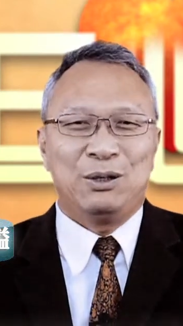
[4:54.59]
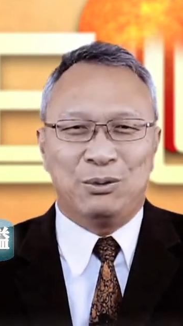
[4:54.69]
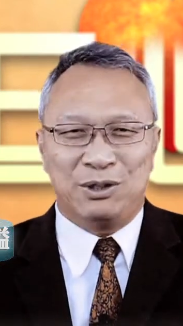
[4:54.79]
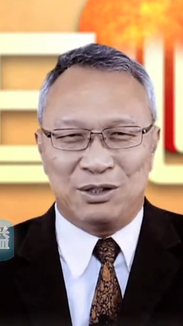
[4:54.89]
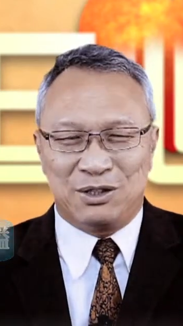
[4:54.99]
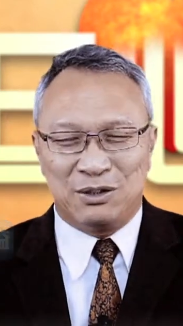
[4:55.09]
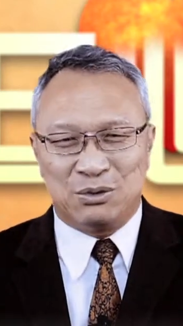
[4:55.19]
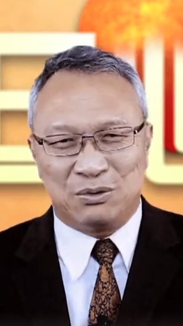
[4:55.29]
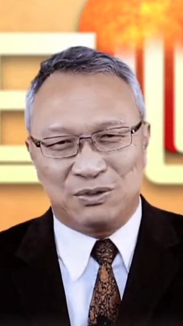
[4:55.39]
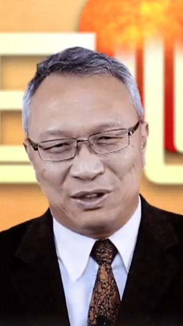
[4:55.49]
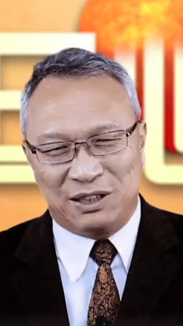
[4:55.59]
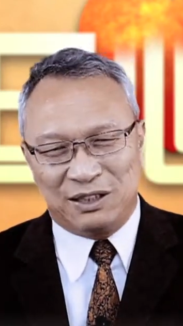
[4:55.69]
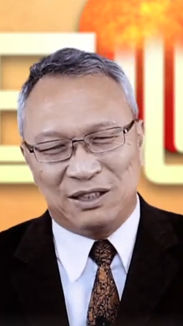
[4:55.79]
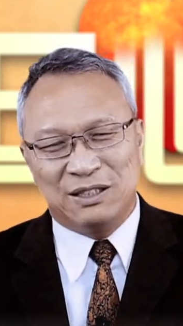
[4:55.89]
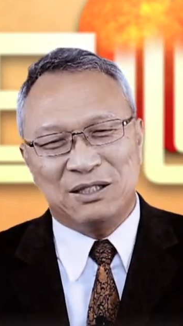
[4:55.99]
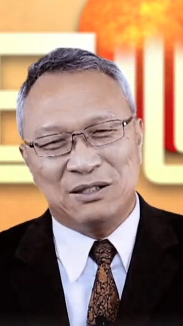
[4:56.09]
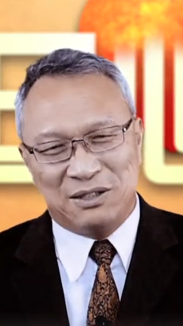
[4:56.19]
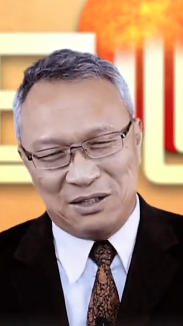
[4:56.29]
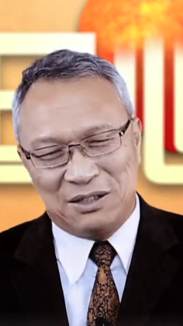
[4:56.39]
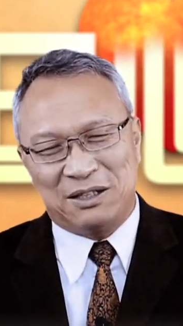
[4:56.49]
愿神祝福你，
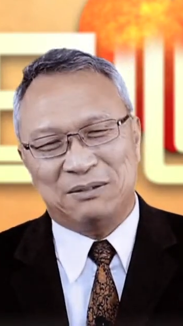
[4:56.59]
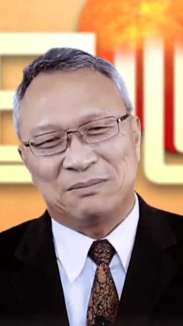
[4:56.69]
谢谢。